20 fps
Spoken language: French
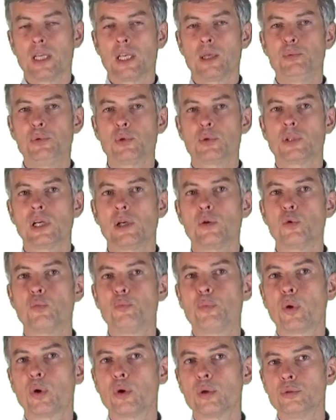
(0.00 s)
et puis on a le
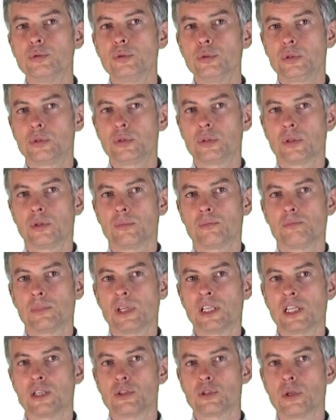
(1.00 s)
product
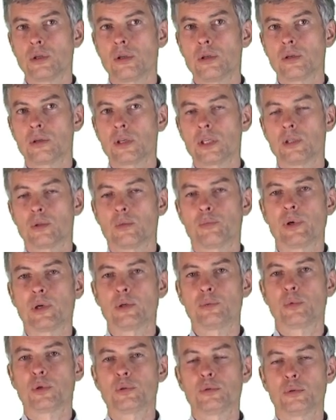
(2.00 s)
manager, et non pas le
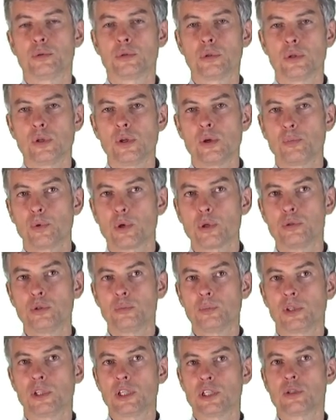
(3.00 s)
product owner, le
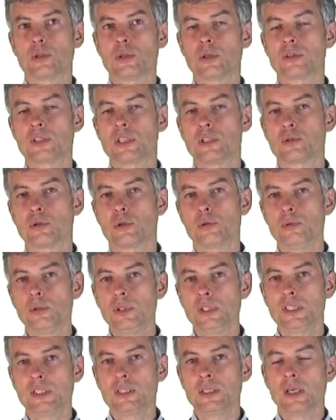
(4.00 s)
product manager, c'est
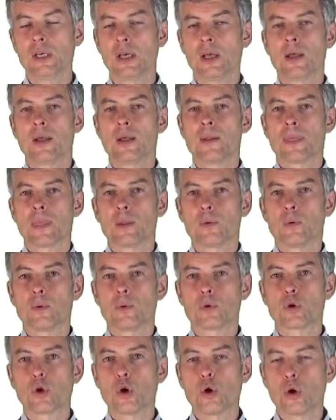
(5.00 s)
celui qui euh,
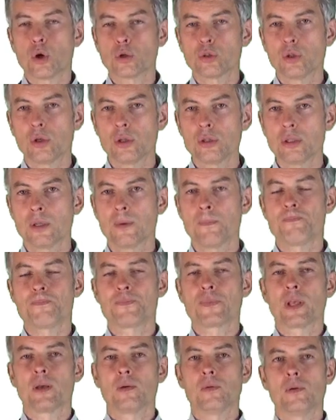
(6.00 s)
coordonne
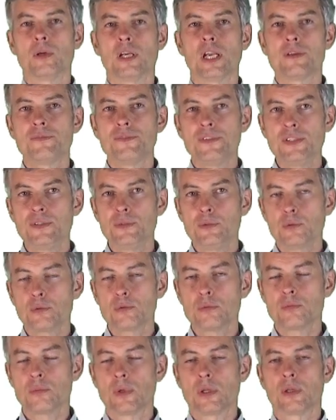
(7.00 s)
euh, la
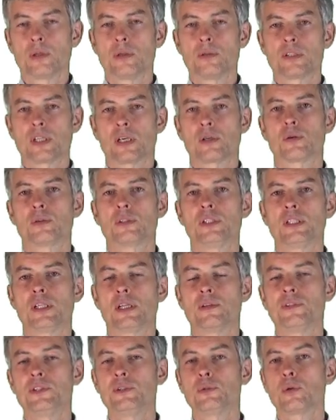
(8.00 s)
vision, synchronise
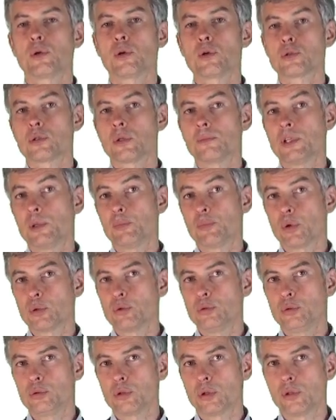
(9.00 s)
la vision de l'ensemble des
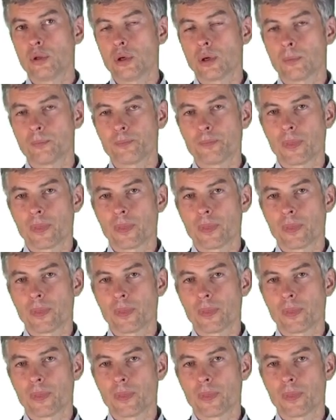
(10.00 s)
product owners.